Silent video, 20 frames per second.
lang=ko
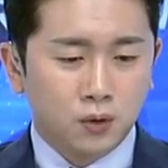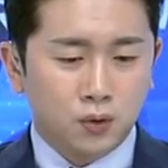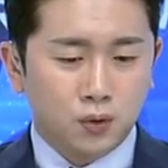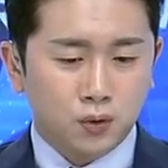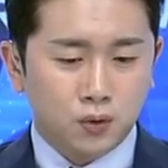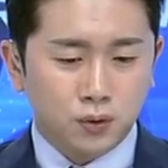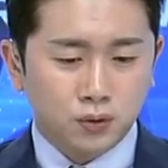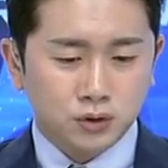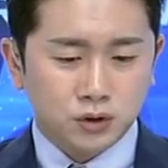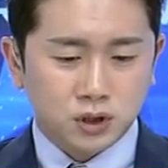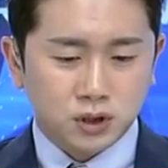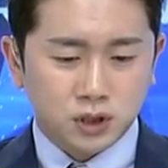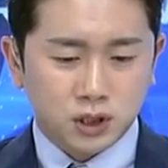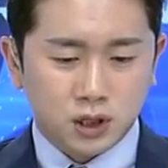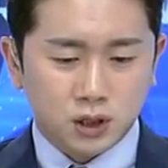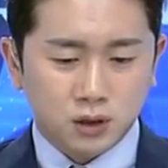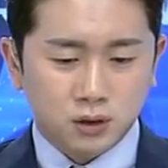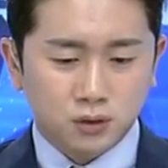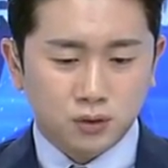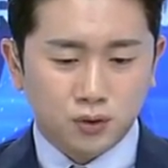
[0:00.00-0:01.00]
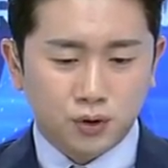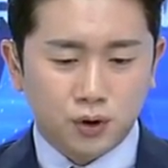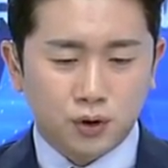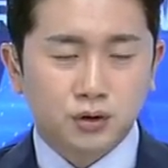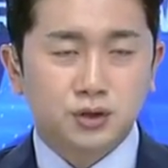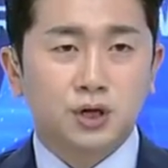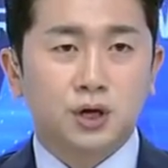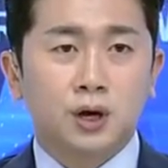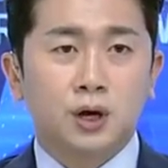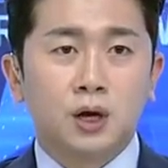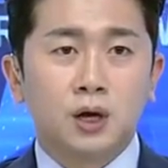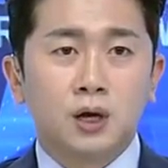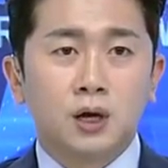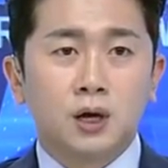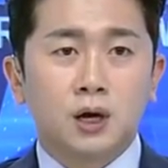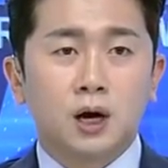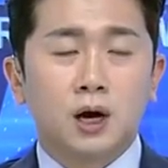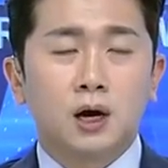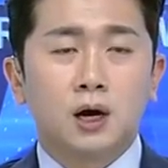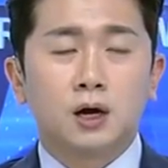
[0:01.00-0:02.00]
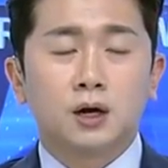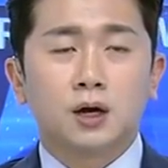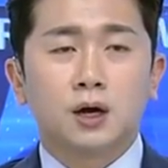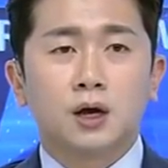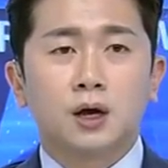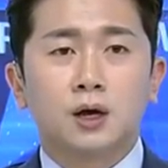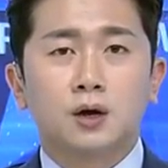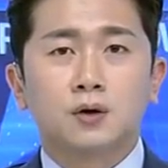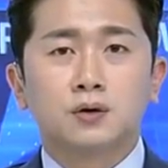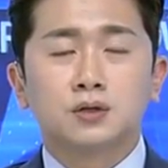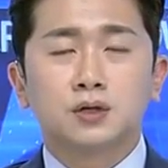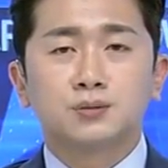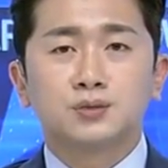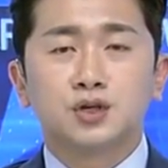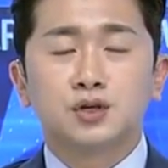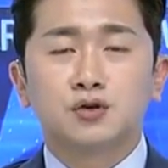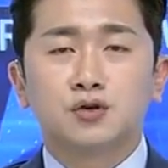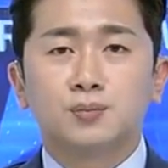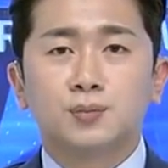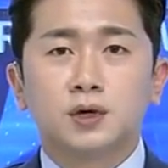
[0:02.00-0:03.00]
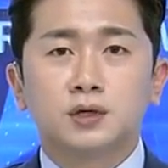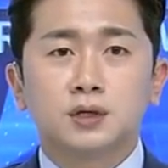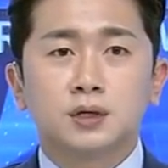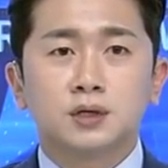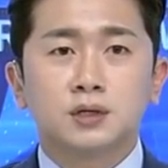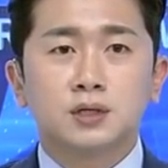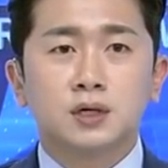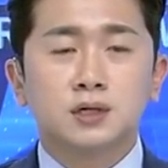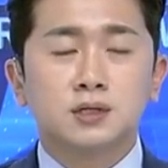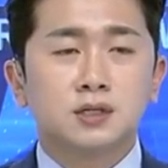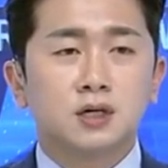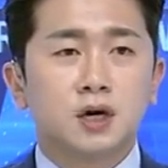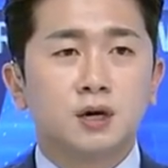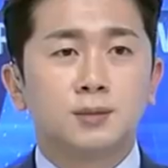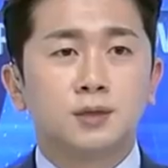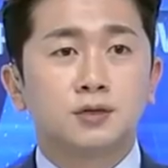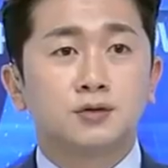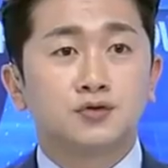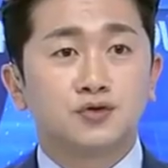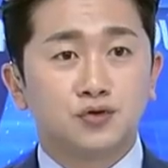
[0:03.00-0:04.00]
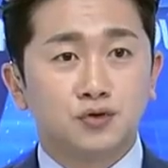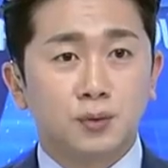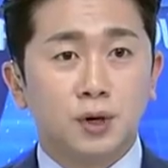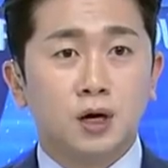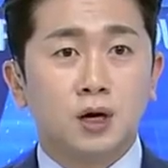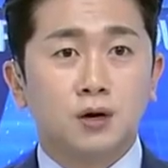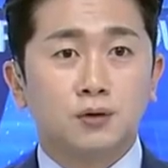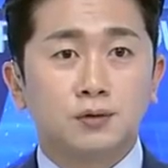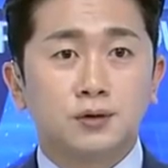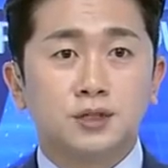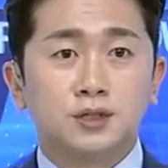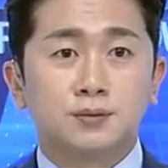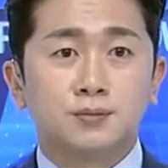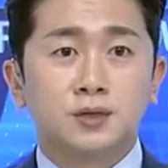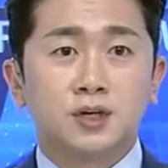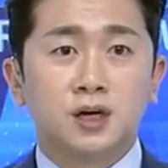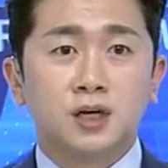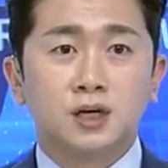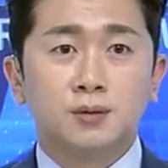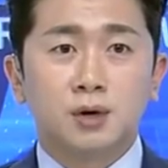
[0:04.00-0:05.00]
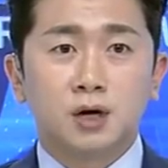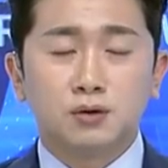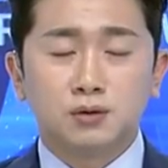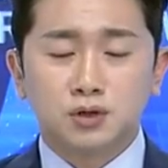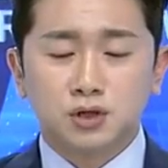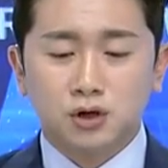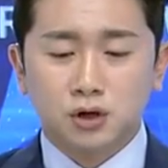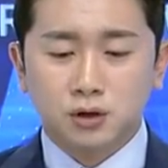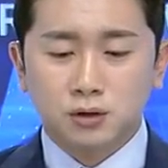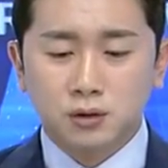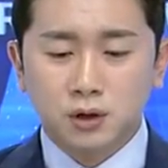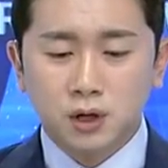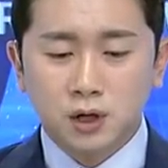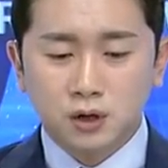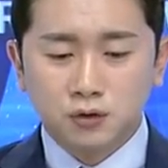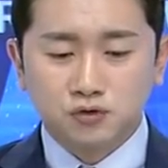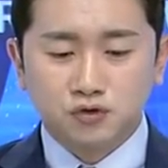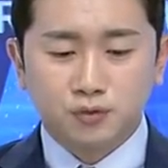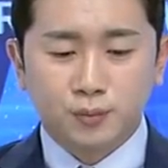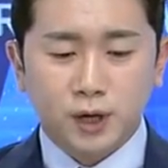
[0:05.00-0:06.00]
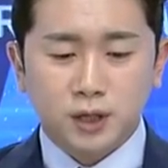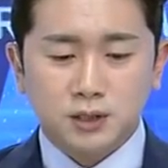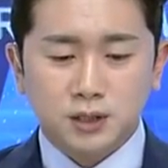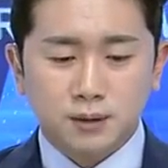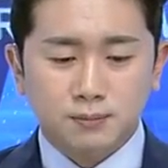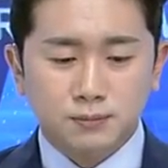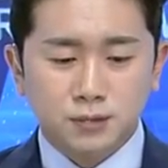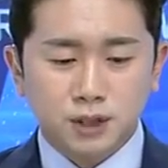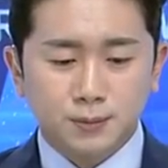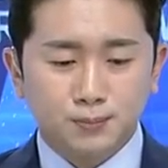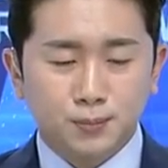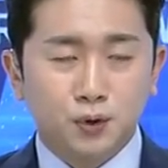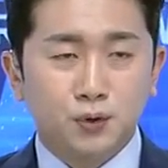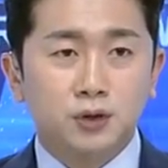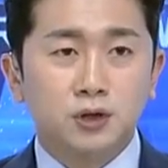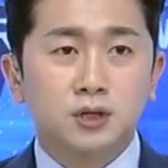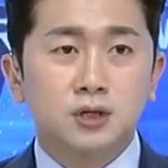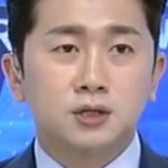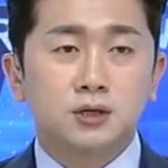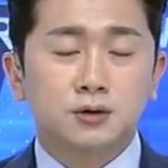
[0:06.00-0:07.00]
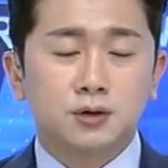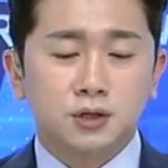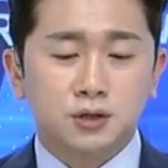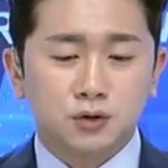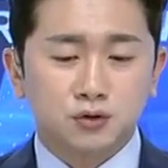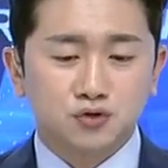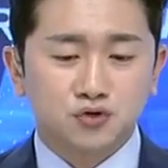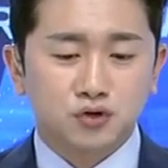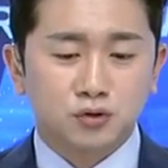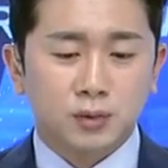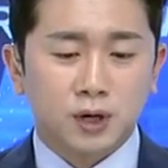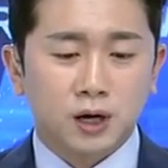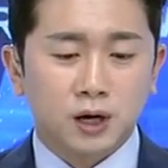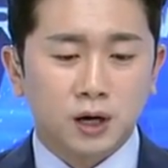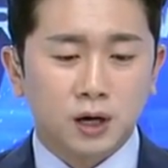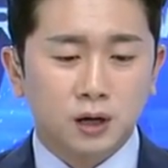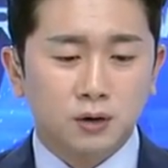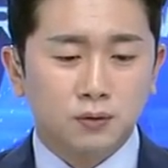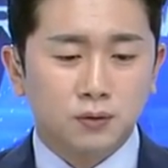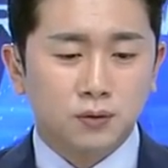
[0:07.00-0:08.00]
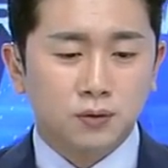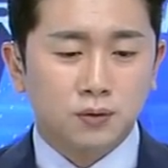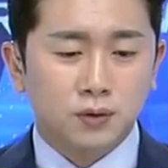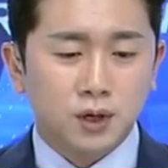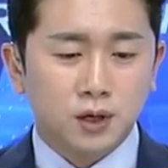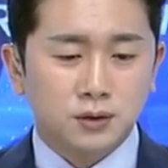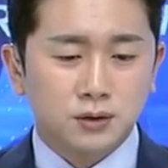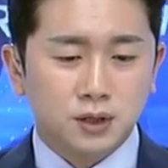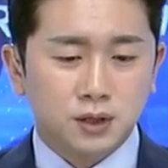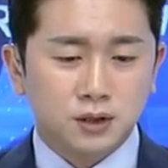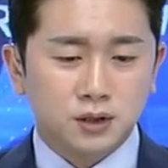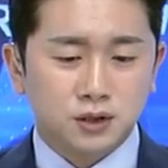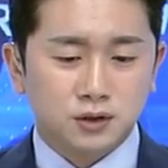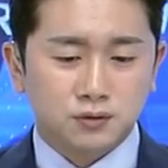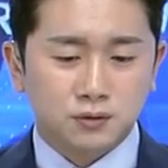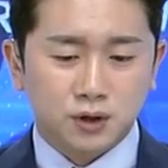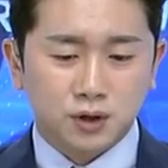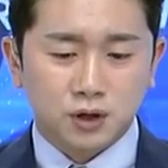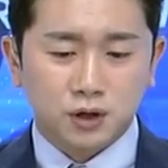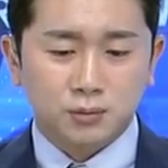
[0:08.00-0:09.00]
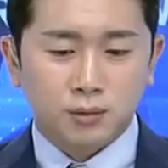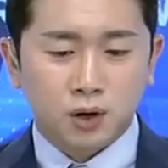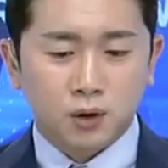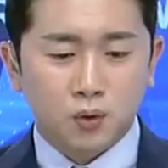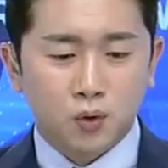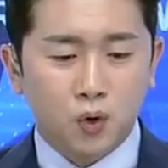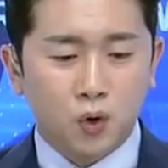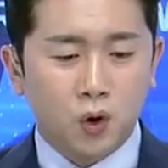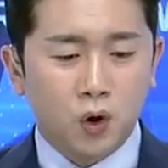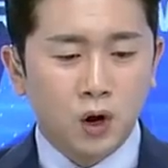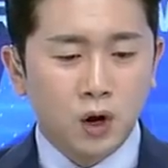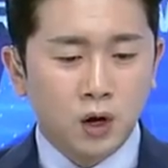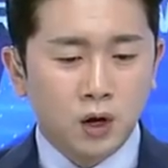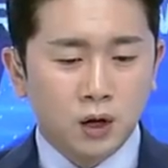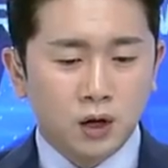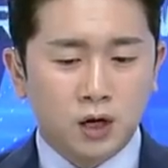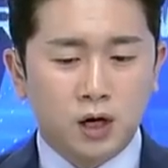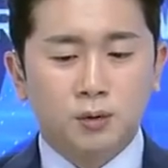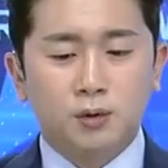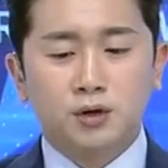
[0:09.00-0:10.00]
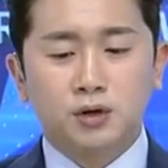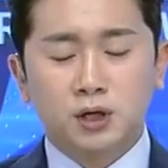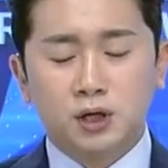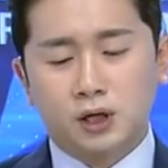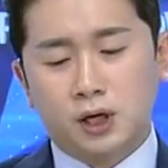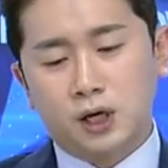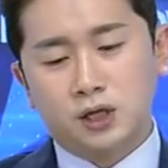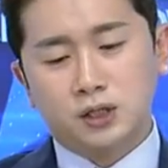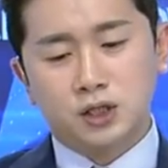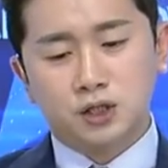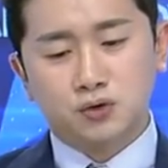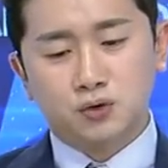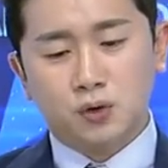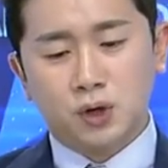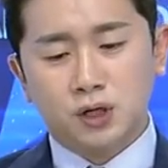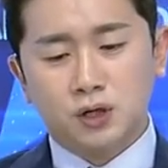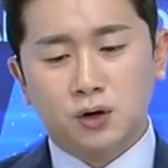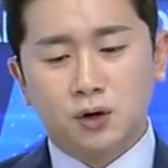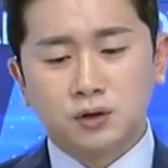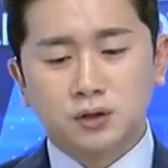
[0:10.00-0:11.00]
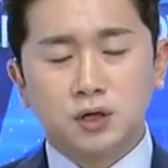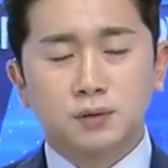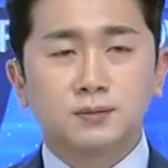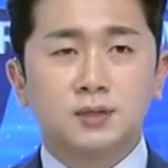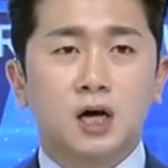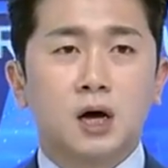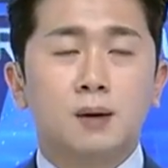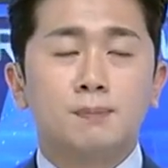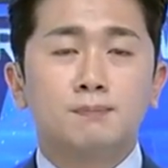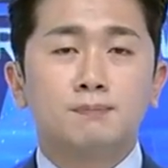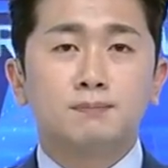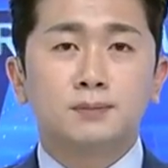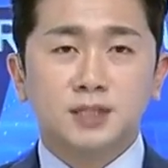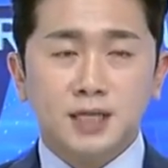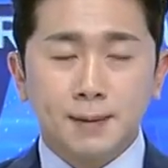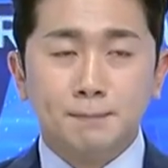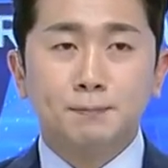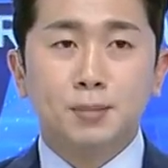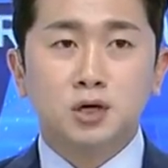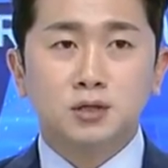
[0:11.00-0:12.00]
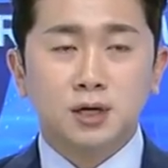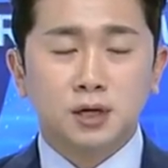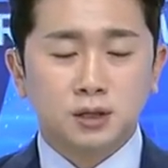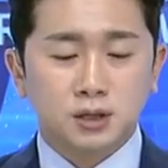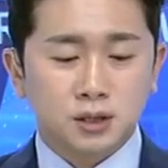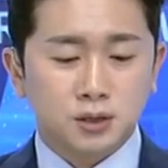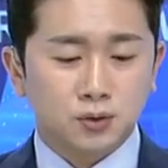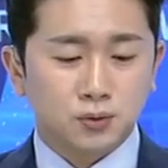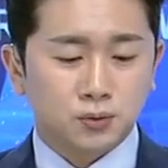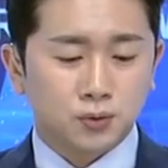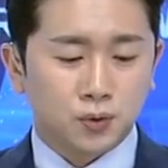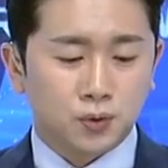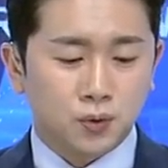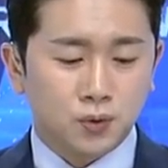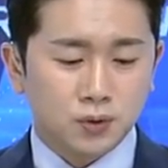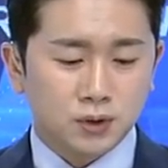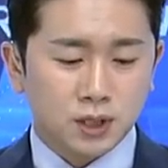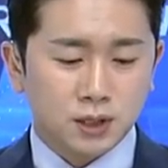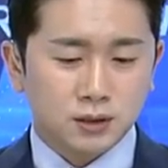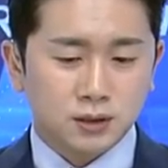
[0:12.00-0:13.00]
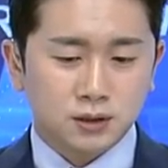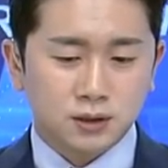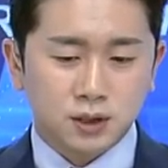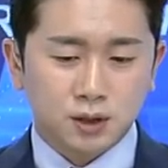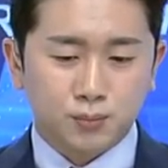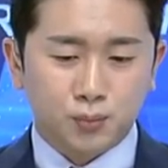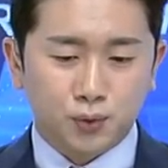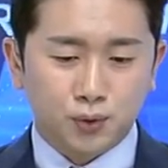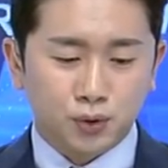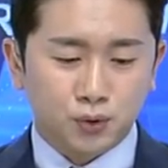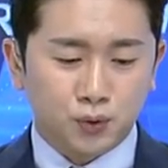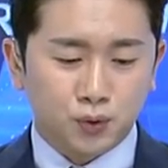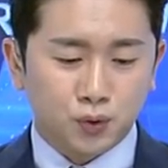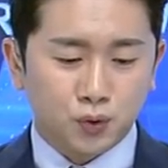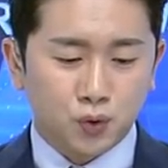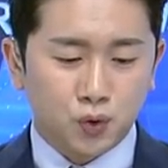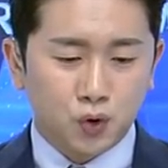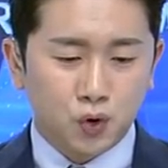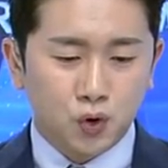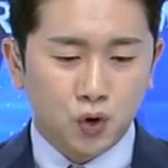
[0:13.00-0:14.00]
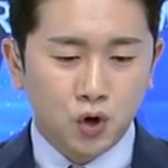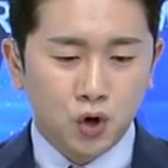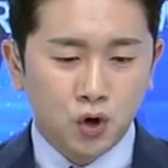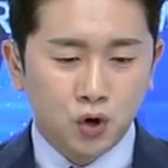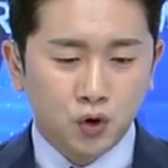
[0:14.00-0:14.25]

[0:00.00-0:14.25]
홍콩 시장도 역시 강하게 0.79% 상승하면서 출발하고 있습니다. 25,930포인트 선에서 출발한 홍콩 항생지수 확인해봤고 일본 니케이 지수도 한 0.33% 정도 상승세 보이고 있고